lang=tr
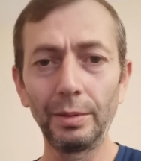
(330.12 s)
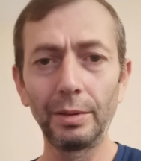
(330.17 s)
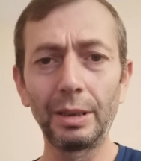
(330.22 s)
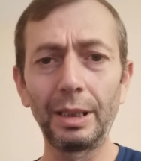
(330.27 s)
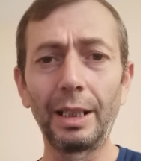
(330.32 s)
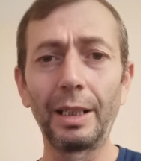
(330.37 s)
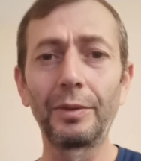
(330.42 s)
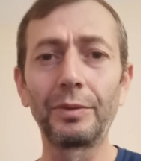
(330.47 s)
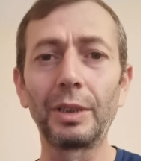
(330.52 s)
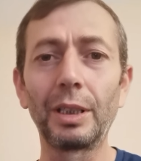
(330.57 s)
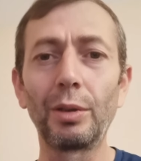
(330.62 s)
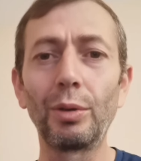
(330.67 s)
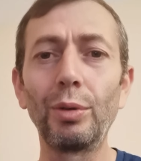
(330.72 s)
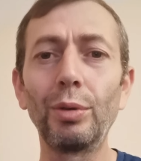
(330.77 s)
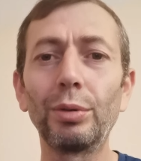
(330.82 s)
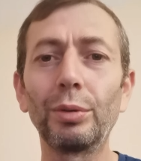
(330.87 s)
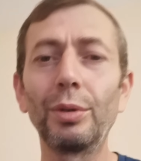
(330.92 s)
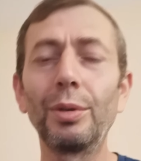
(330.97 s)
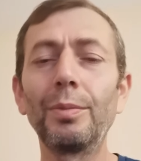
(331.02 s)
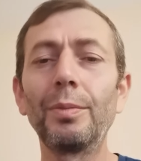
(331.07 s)
taraftarı
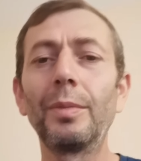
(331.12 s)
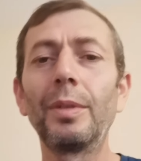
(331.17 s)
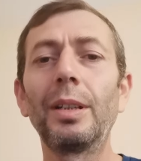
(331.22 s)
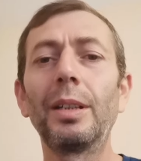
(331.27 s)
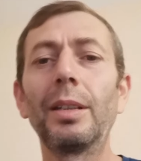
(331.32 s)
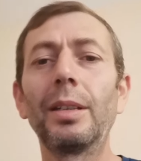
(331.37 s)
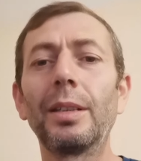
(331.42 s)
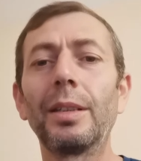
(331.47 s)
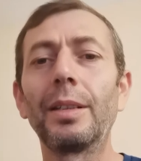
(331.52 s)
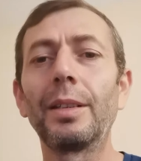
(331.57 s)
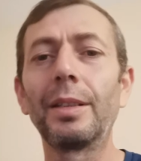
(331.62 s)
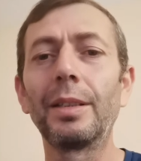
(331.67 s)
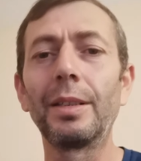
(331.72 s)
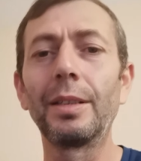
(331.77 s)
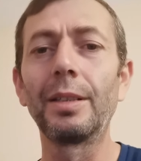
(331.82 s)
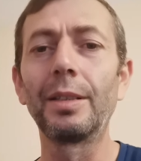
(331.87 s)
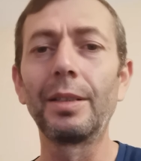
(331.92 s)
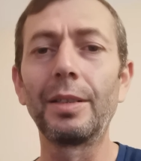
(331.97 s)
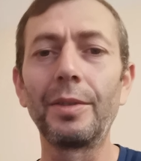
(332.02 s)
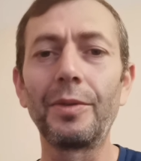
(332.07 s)
olduğum
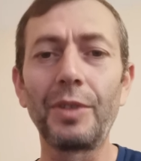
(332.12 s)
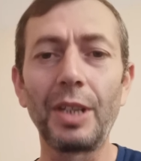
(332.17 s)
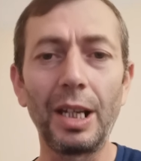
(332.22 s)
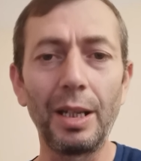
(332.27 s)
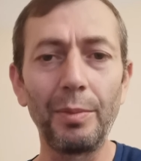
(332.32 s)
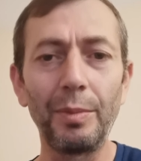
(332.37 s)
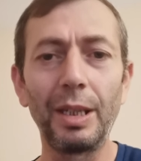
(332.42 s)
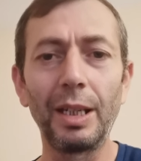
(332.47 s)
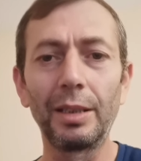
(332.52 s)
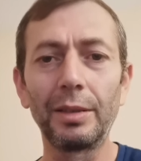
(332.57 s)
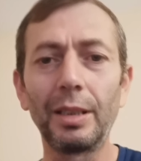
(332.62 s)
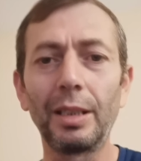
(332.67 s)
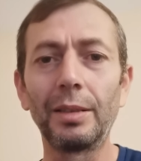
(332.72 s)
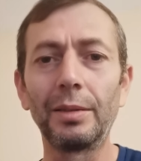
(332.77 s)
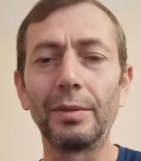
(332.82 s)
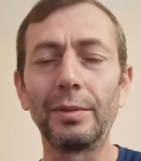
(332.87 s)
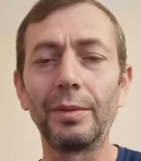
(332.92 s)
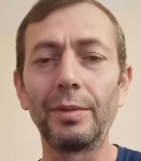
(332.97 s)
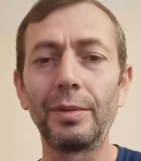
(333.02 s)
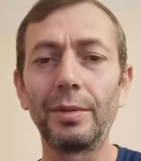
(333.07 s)
e,
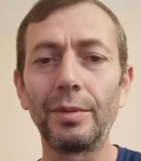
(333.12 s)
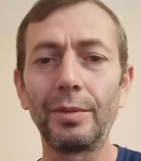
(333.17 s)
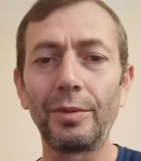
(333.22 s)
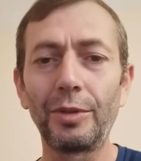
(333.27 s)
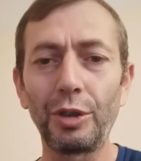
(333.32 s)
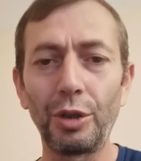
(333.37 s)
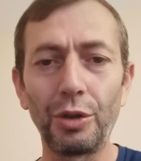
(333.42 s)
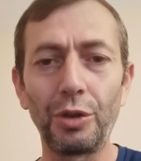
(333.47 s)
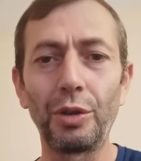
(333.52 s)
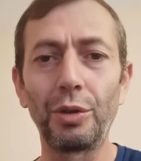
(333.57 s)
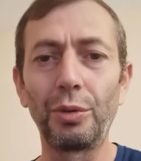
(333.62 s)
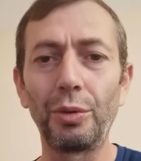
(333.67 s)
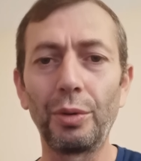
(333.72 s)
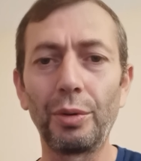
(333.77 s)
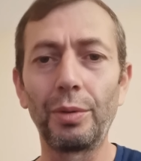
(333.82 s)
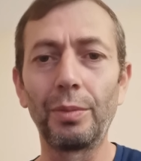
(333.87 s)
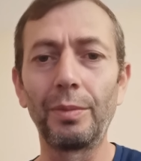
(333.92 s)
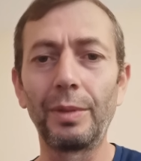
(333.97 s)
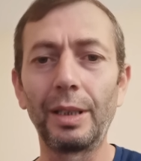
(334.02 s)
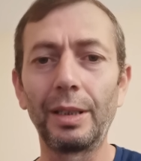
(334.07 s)
camiadan söz
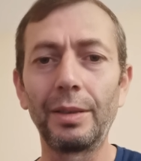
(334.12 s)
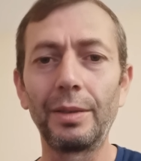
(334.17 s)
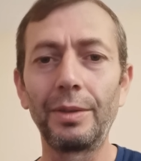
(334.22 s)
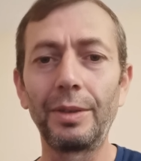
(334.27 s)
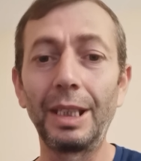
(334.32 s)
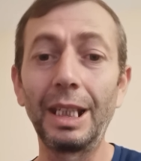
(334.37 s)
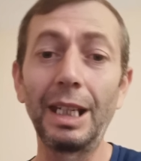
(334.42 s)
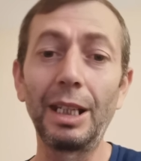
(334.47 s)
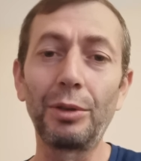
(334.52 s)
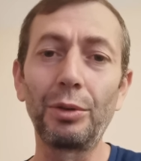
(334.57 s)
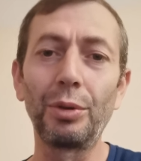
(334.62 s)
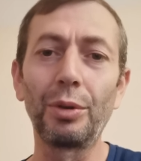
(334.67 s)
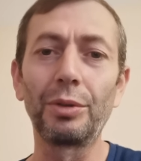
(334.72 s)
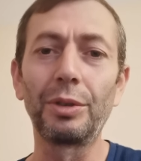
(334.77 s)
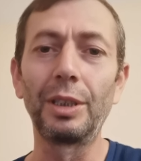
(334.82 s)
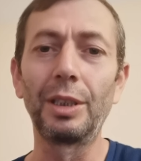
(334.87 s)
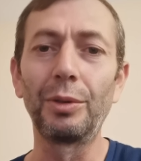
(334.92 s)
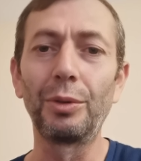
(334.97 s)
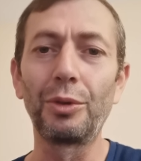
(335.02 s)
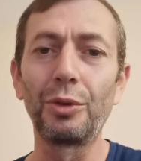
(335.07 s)
ediyorum. Gerek yok
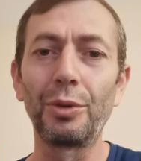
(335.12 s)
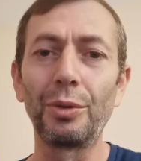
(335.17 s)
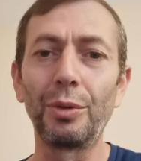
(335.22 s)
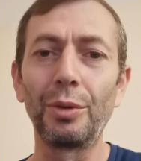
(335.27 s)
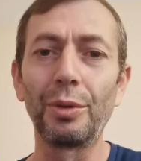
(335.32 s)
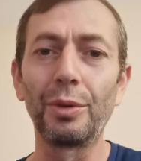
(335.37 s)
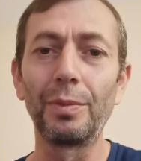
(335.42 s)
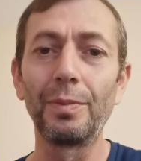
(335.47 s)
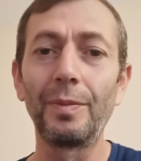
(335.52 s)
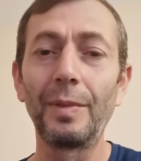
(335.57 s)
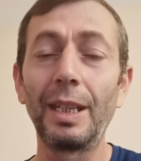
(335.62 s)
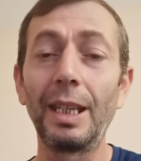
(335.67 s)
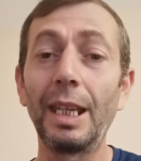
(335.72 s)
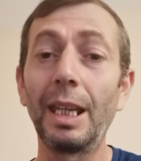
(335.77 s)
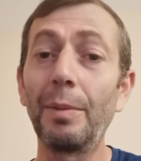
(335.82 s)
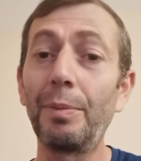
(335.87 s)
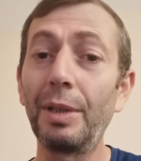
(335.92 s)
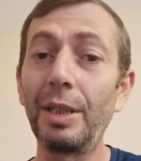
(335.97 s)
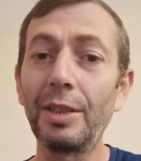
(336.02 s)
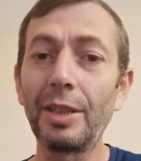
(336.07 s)
diye düşünüyorum.
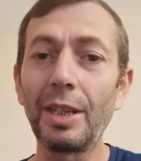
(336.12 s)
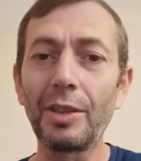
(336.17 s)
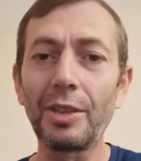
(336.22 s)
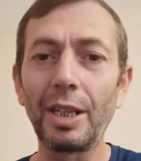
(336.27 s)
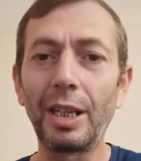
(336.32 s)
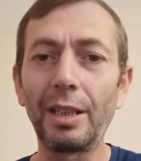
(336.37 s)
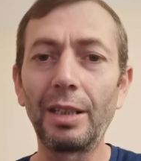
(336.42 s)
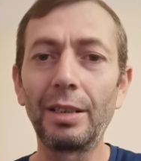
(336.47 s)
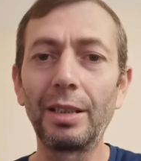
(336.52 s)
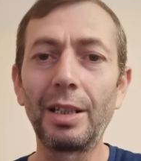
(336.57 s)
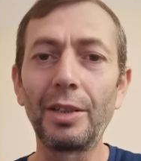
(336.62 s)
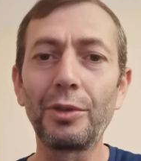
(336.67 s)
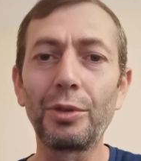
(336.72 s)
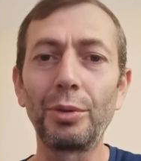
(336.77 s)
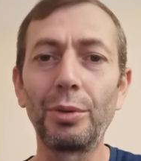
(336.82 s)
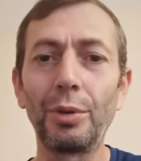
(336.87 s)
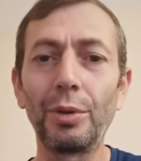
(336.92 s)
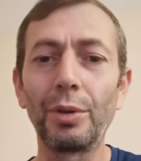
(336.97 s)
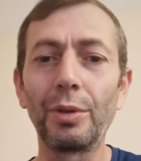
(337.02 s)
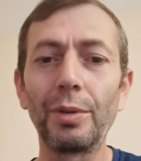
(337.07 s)
Hepinize saygılar
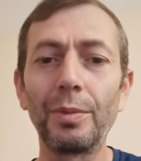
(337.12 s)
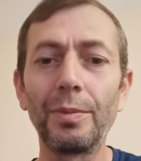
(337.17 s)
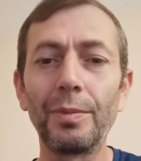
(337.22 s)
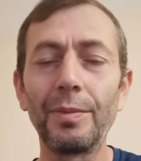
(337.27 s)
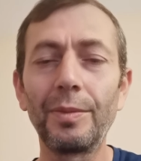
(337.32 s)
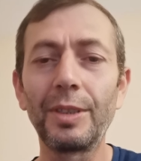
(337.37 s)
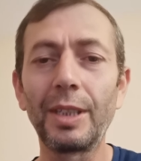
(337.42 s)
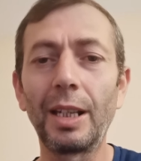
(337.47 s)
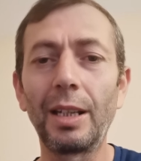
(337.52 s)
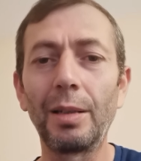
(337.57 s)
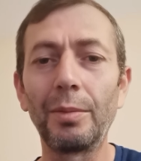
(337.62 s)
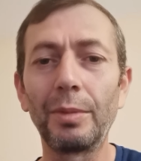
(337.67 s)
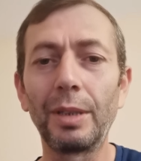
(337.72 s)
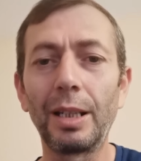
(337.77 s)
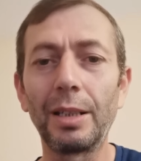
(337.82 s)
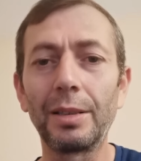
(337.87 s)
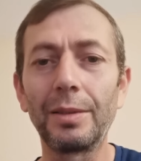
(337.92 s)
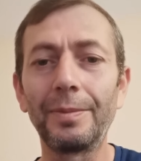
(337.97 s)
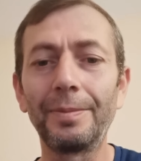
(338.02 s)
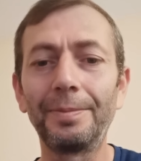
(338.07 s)
sunuyorum.
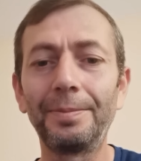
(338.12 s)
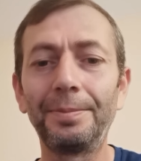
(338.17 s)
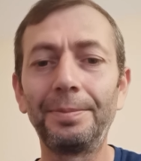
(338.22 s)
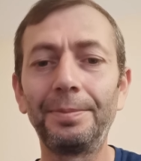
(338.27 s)
Selamlar.